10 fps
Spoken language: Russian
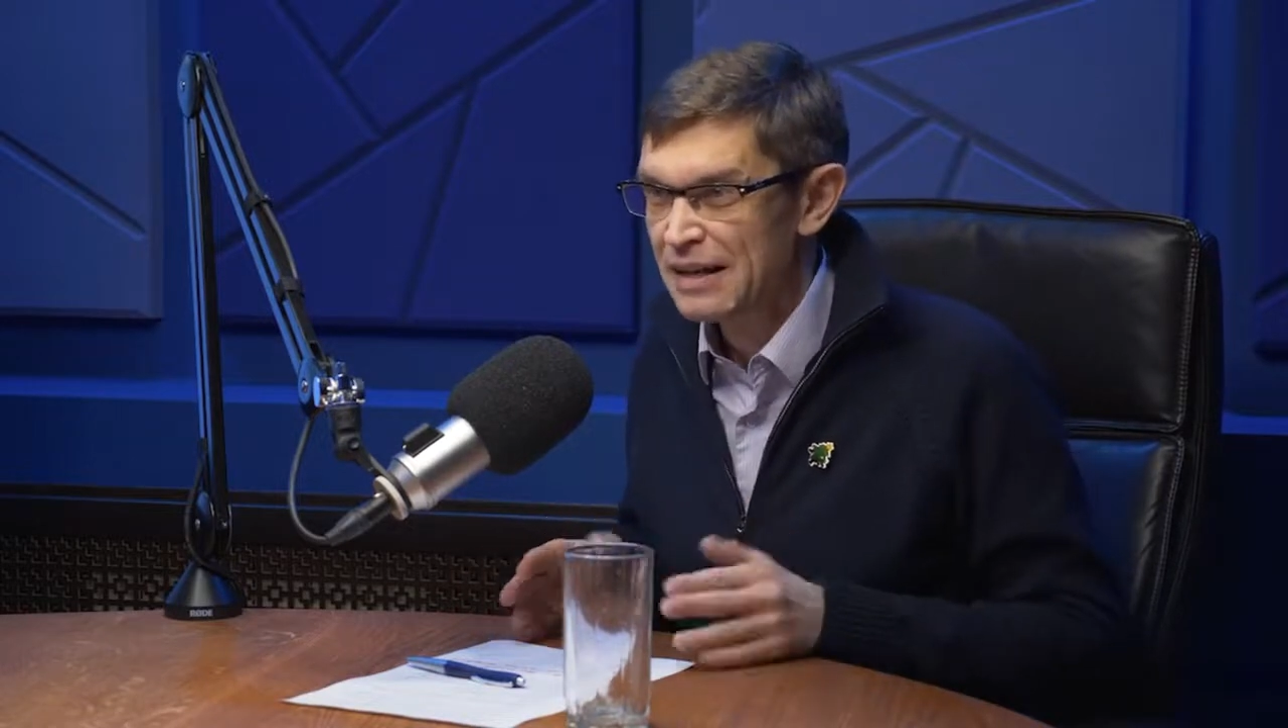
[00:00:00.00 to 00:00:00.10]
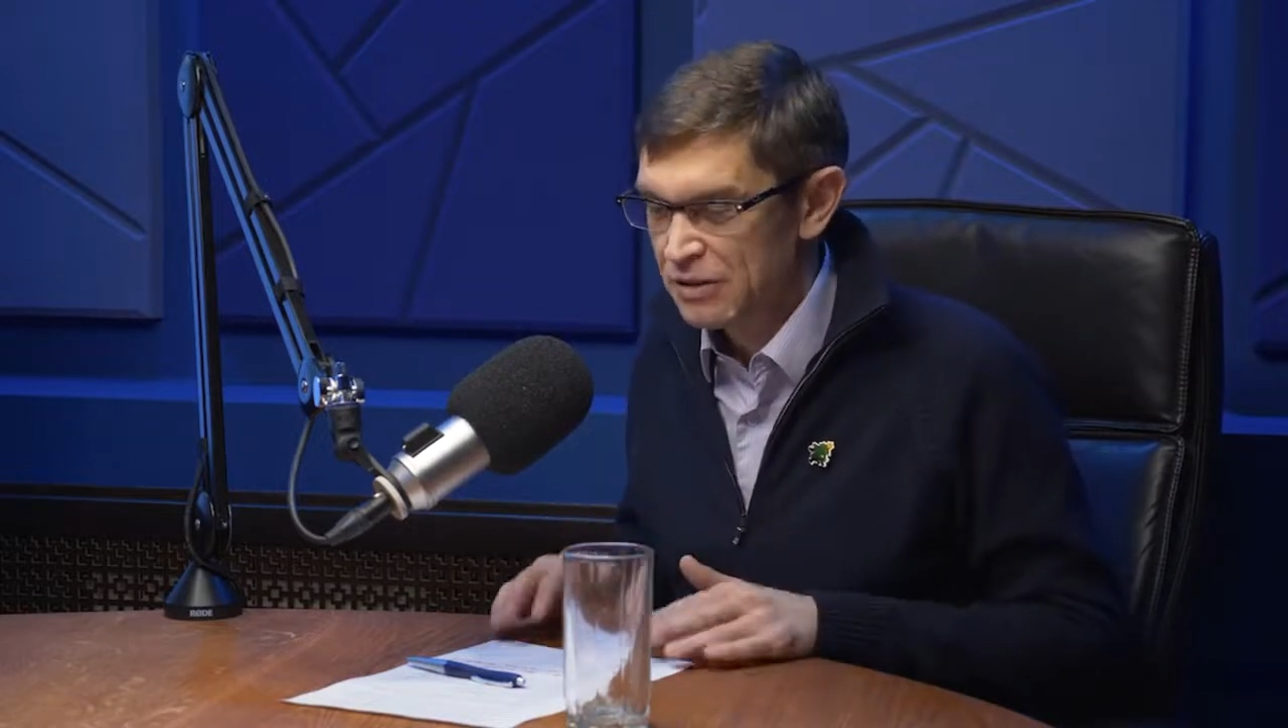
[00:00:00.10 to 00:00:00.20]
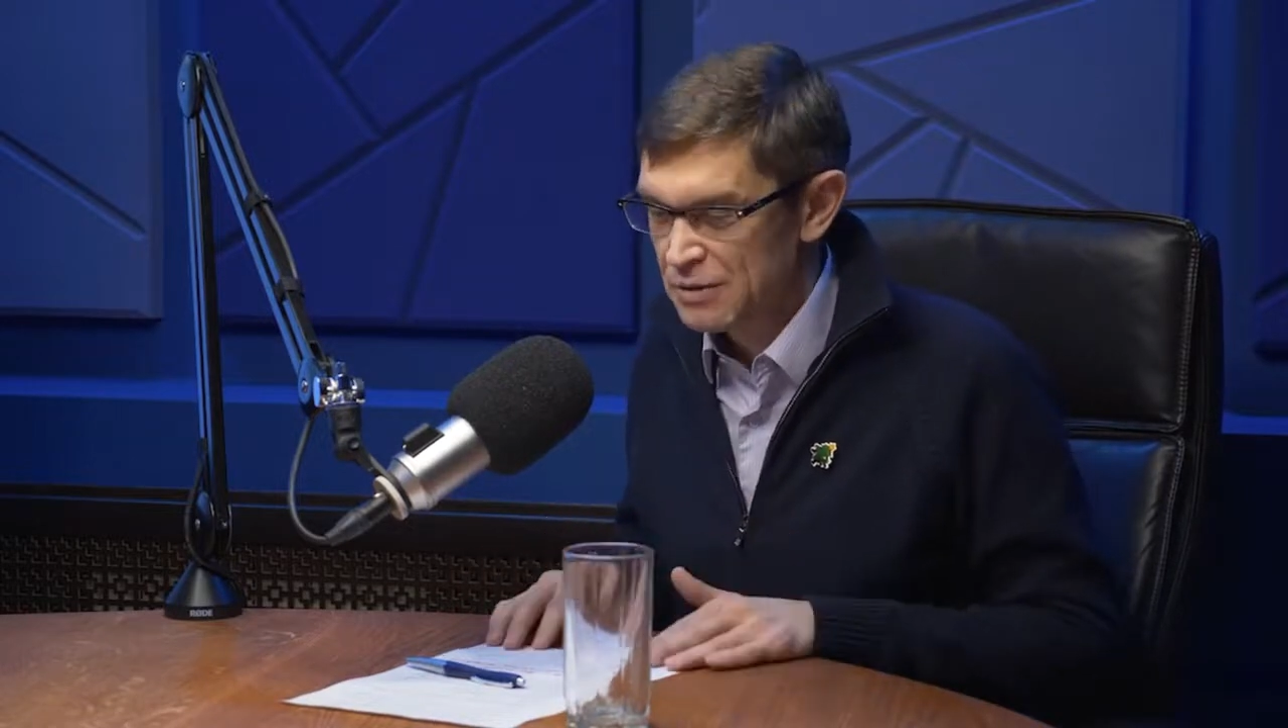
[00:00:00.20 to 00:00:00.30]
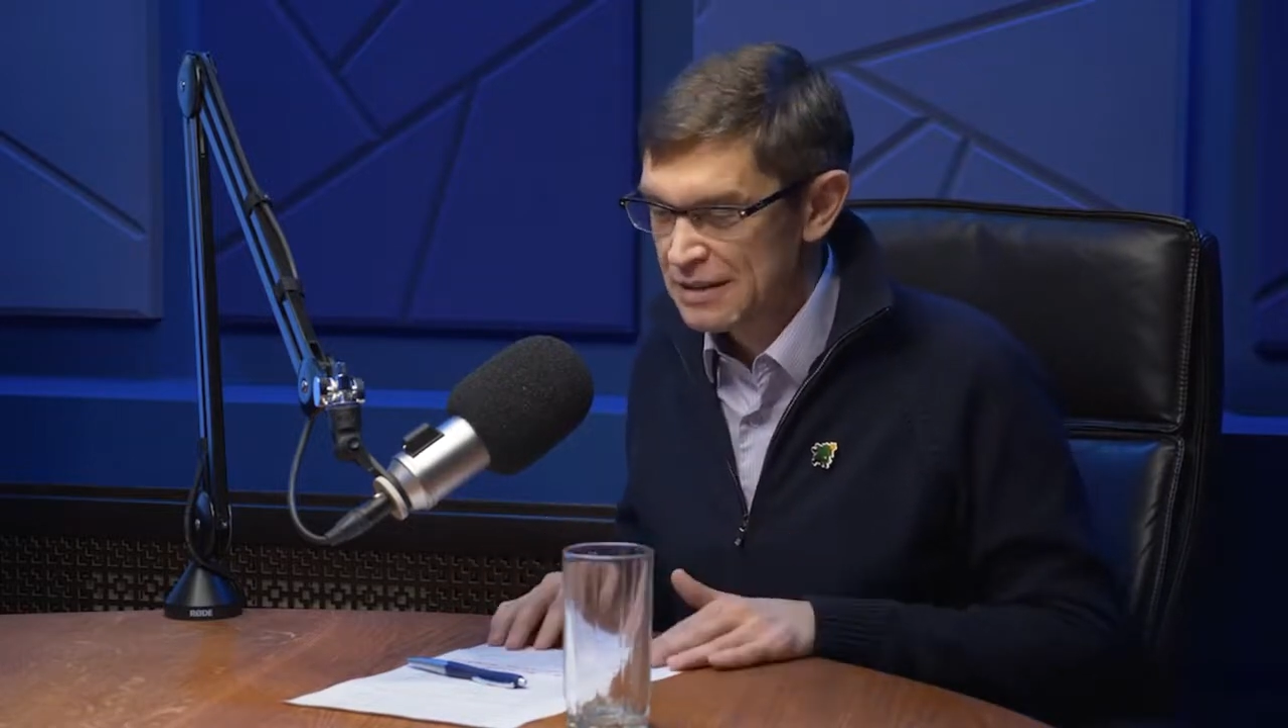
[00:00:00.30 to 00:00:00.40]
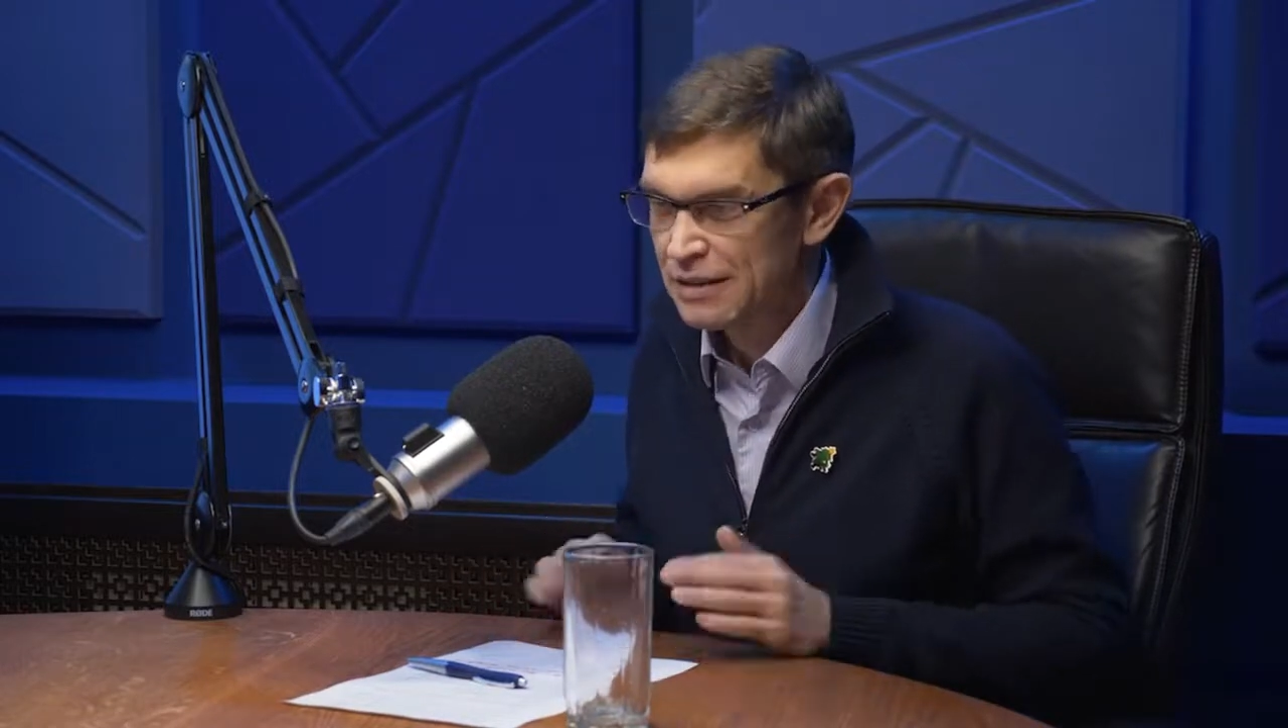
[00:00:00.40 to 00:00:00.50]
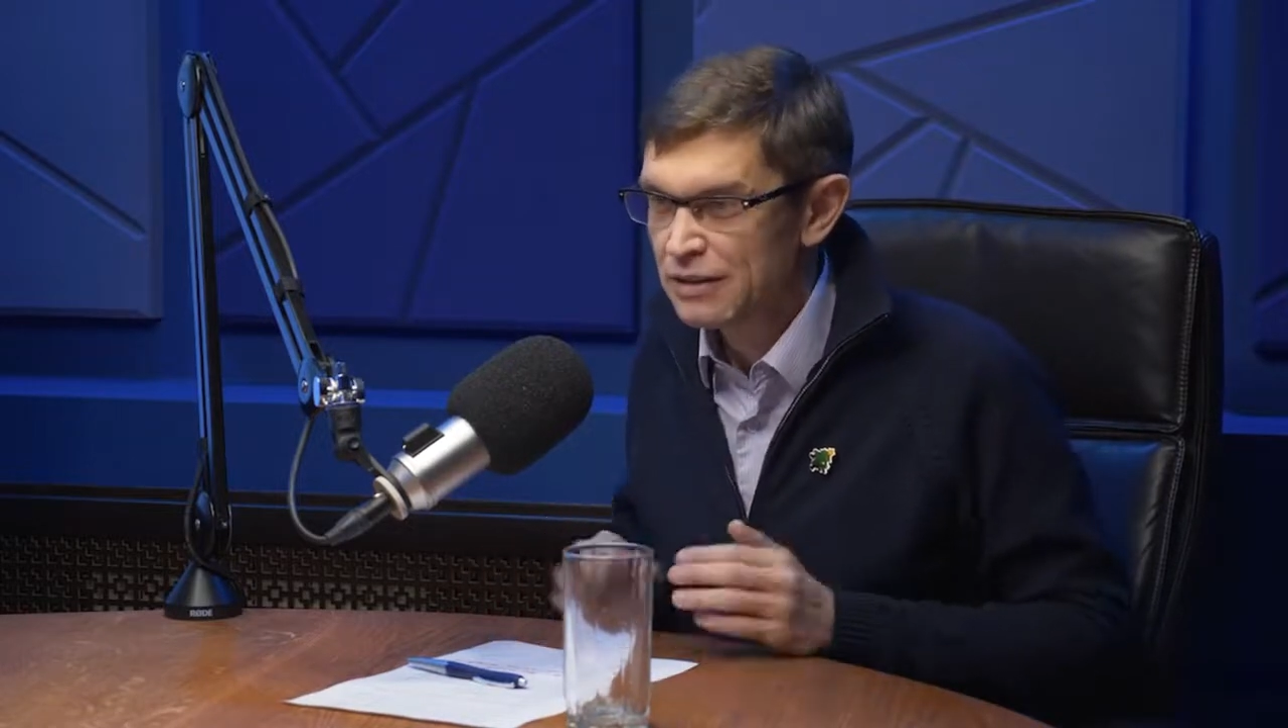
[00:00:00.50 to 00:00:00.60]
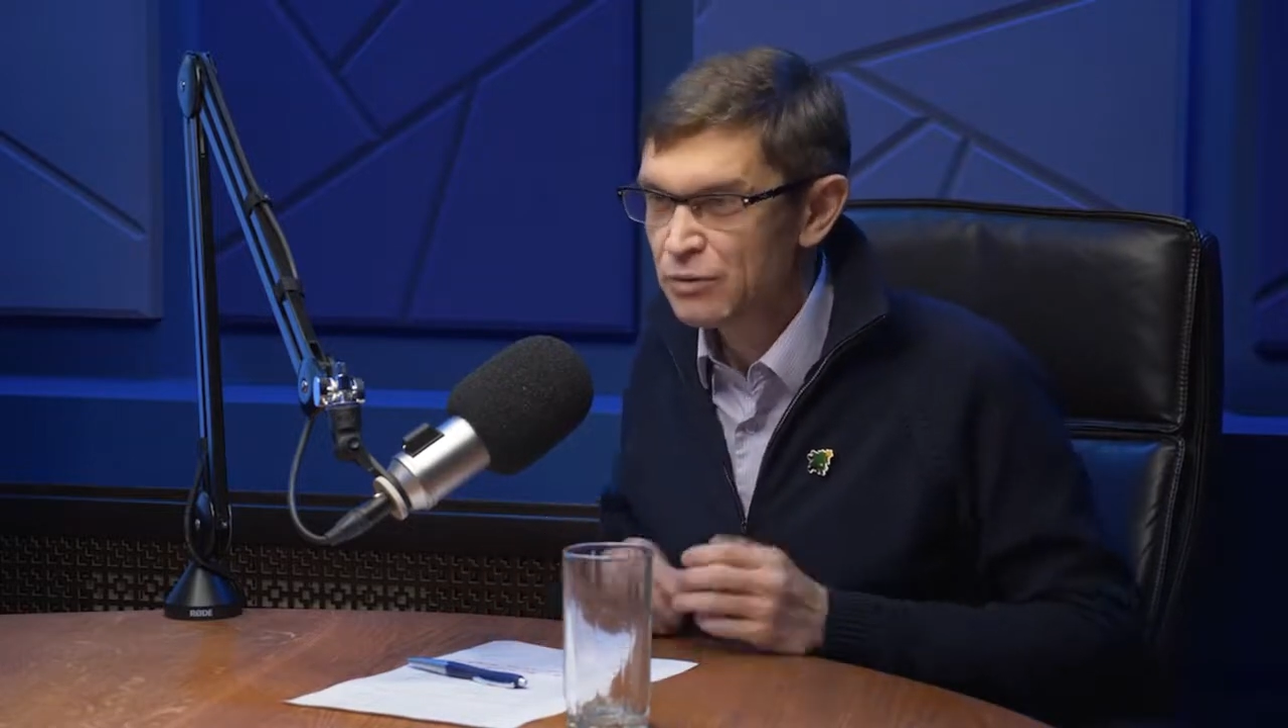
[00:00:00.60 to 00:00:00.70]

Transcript: То есть они